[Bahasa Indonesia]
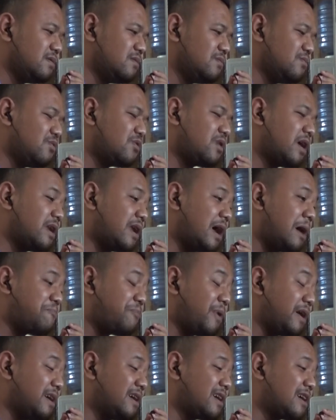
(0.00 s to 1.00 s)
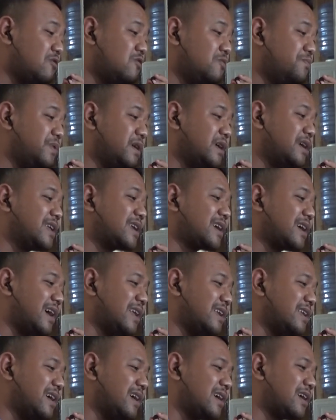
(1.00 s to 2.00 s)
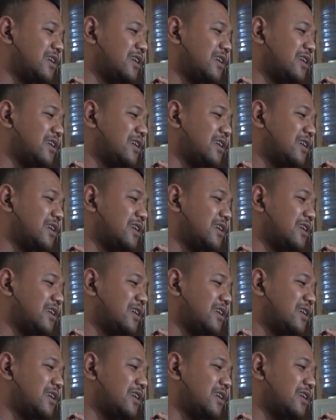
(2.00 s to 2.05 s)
Bukan apa yang kamu pikirkan ya.